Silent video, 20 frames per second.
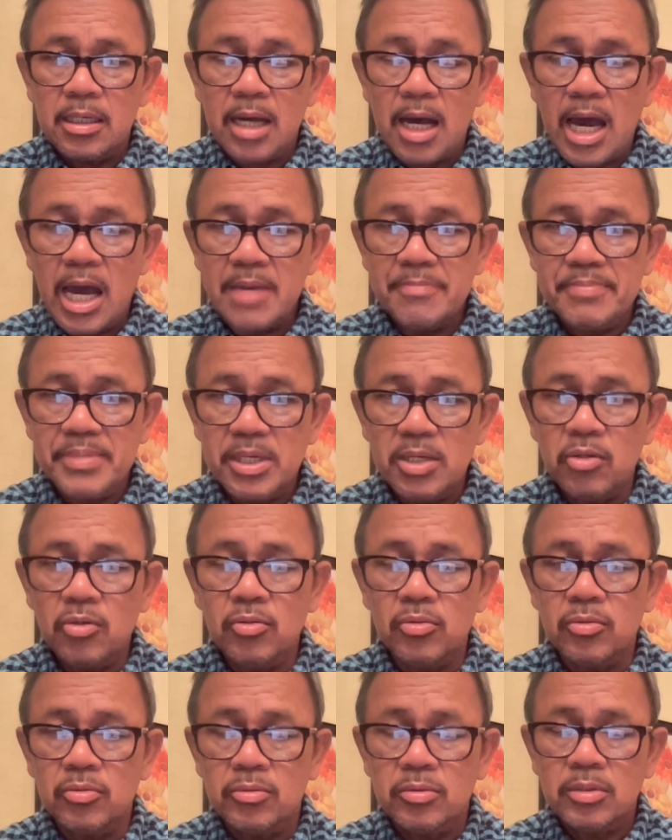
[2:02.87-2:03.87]

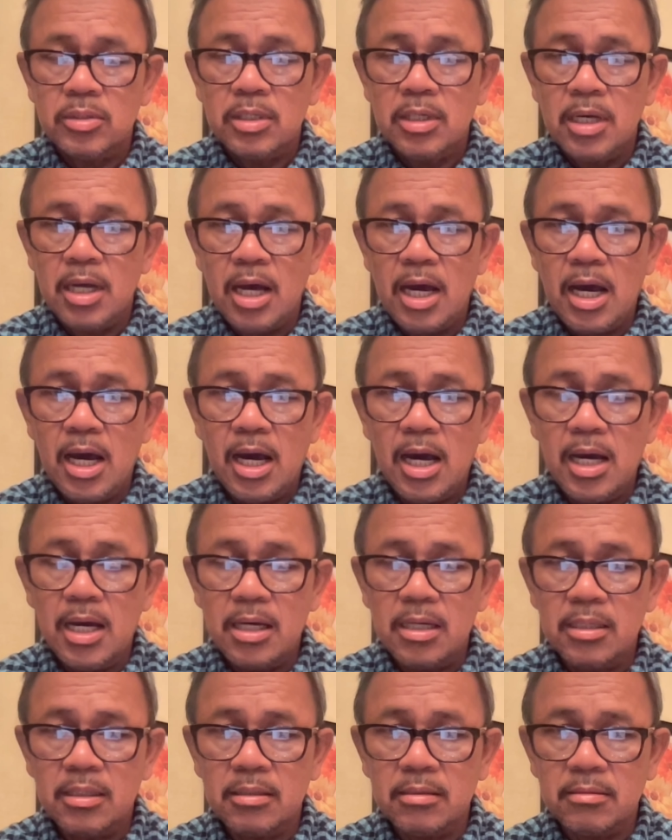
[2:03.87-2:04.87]
IPO
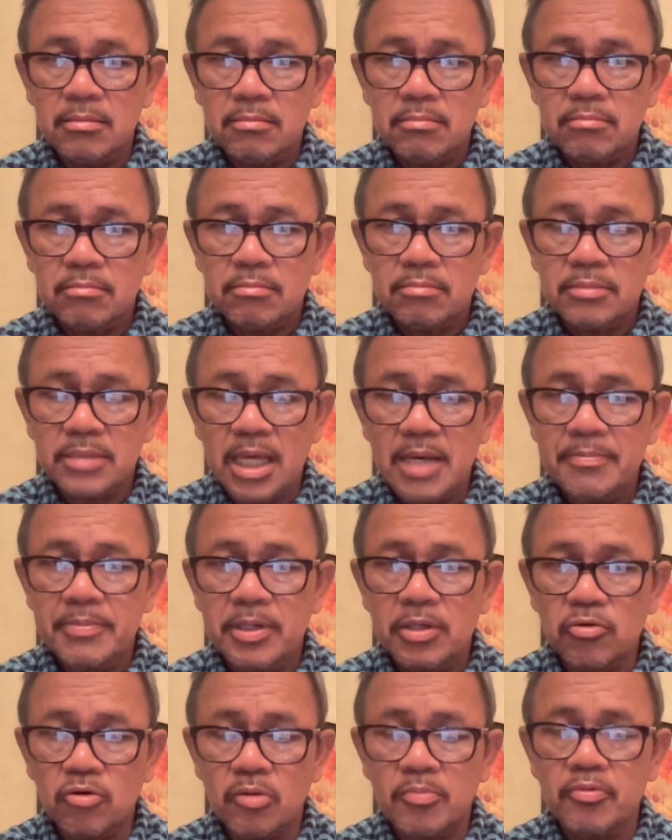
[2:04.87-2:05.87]
ang Tape
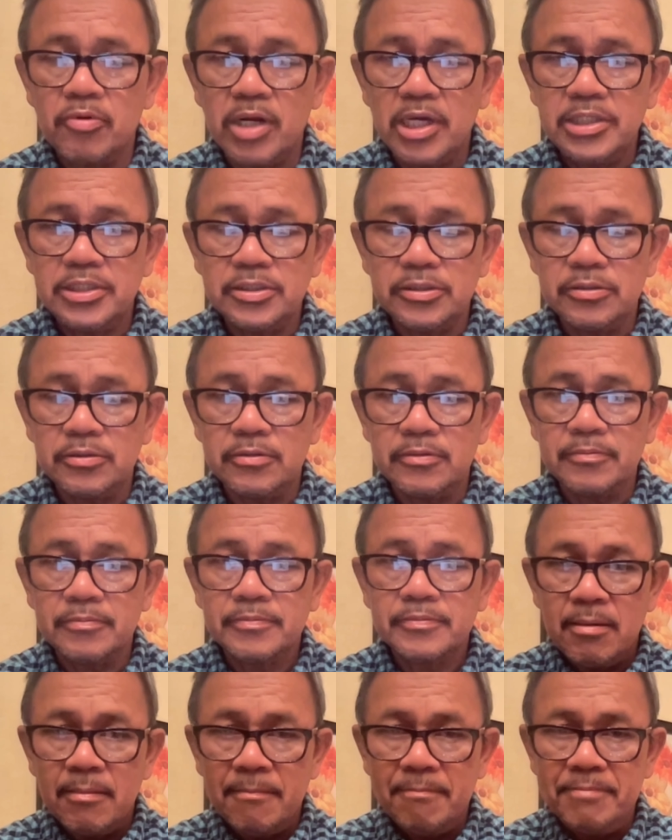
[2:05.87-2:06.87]

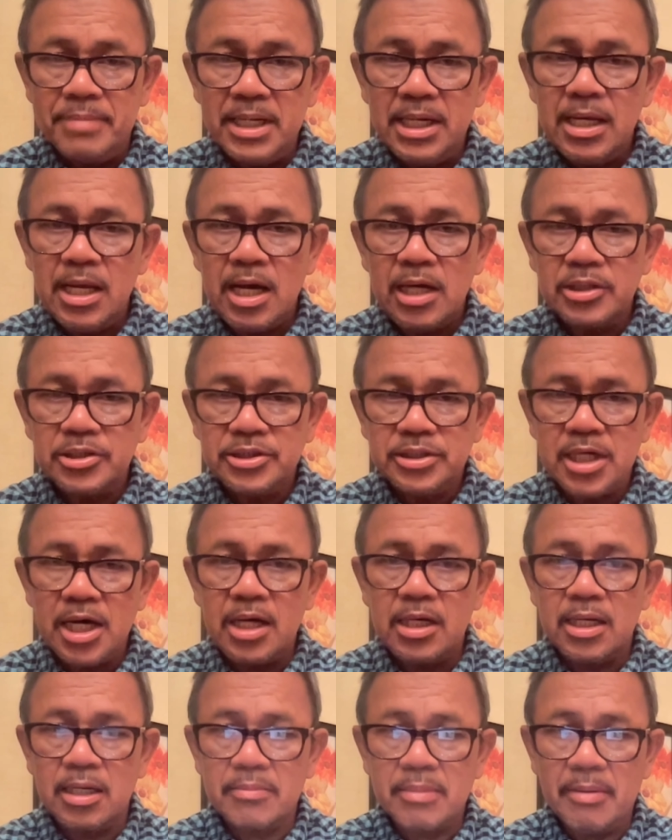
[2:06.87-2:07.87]
Incorporation bilang
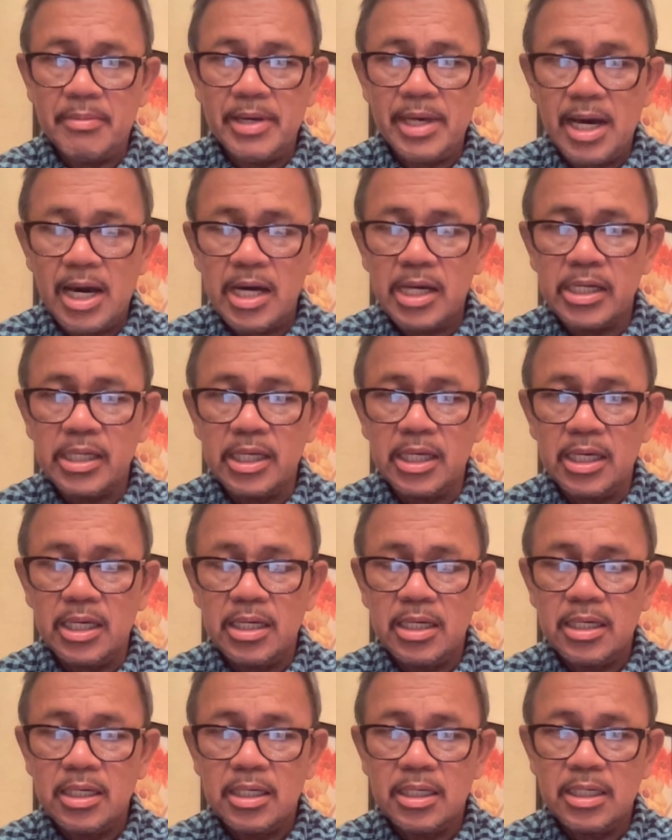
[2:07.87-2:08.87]
siyang nagmamayari
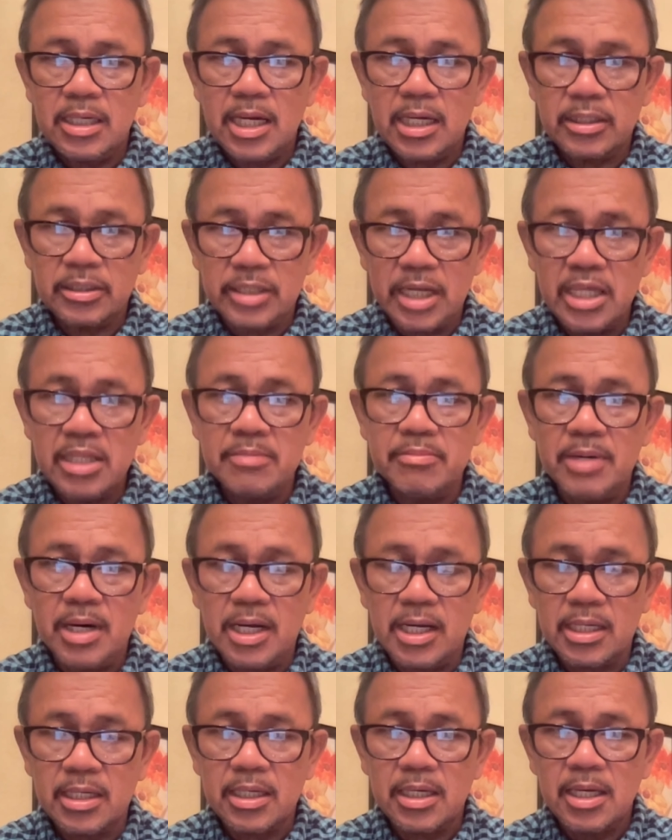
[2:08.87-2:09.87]
ng
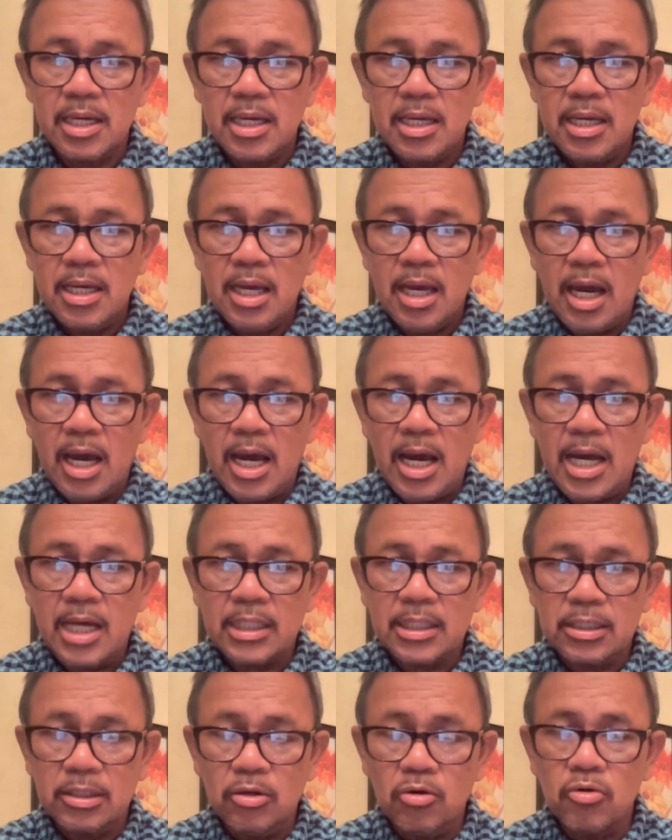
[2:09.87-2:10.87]
trademark
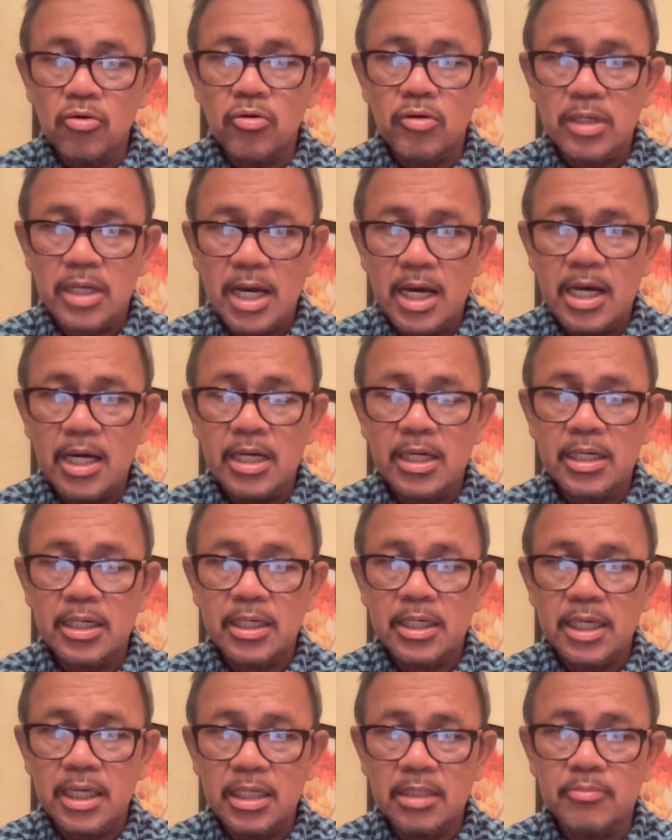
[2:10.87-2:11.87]
at logo
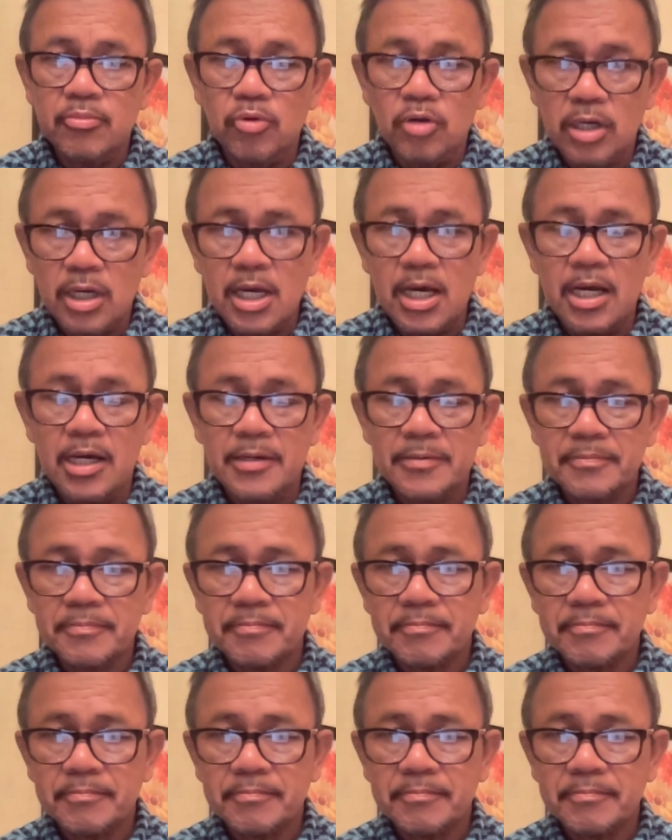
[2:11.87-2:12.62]
ng Eat Bulaga.